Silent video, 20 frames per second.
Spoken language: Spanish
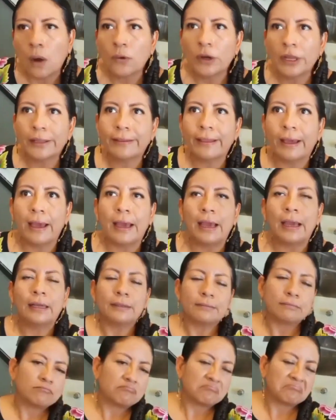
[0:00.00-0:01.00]

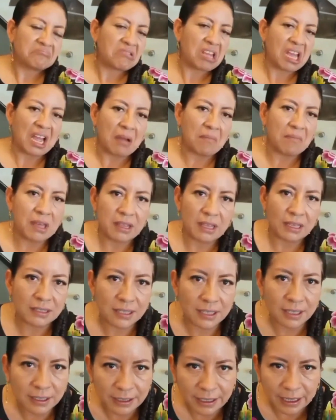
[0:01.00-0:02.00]
Ahorita, déjame
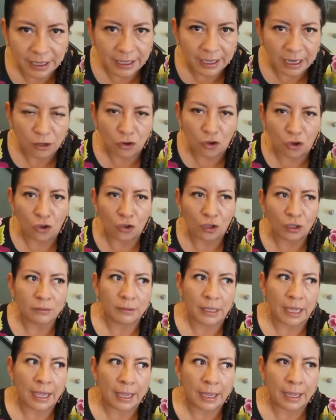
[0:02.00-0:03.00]
decirte que
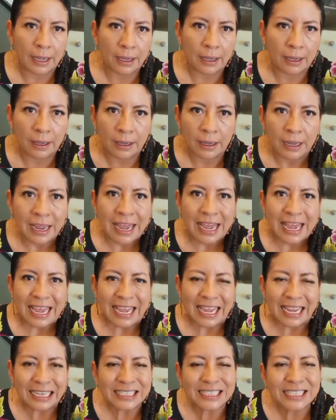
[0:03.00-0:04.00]
no, de
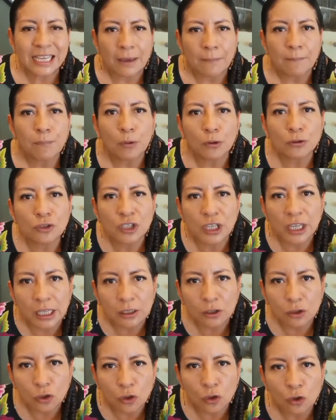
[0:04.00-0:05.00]
el
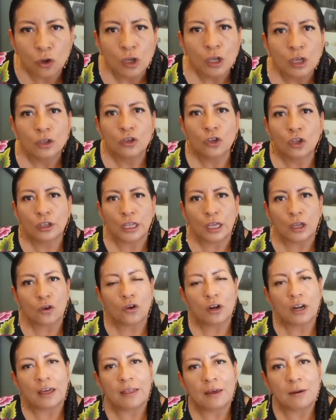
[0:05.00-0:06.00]
100% no
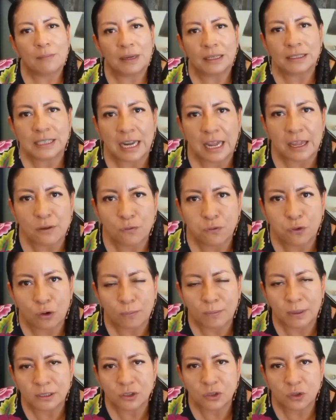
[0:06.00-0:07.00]
tengo nada más la
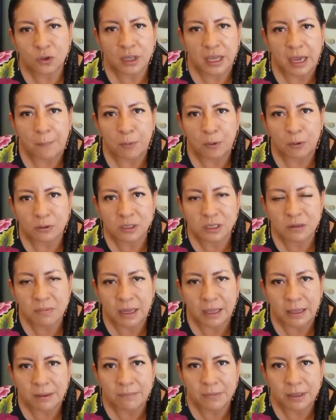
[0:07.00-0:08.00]
información que
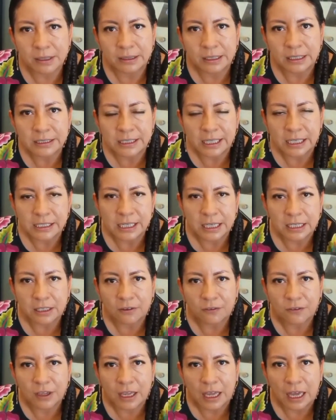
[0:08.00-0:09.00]
aproximadamente está
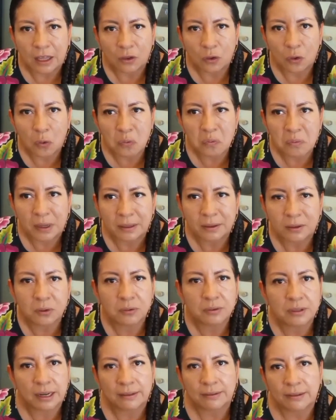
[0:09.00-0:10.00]
certificado un
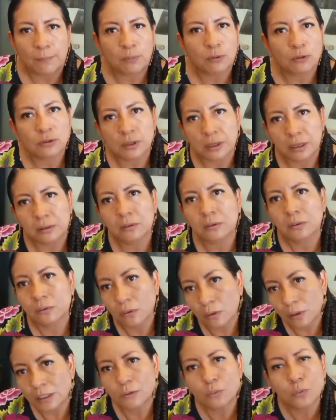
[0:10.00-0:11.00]
un 30
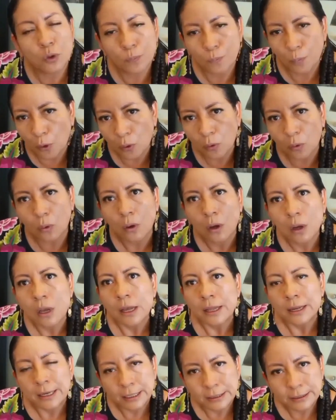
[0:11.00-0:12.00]
¿no? Es muy poco.
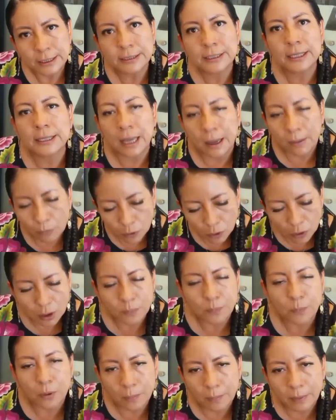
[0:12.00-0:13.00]
Necesitamos
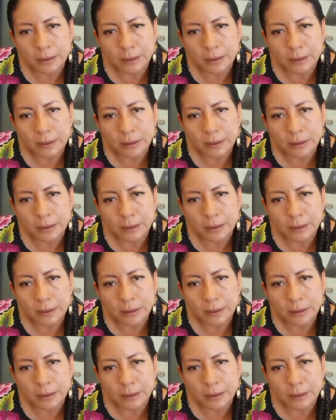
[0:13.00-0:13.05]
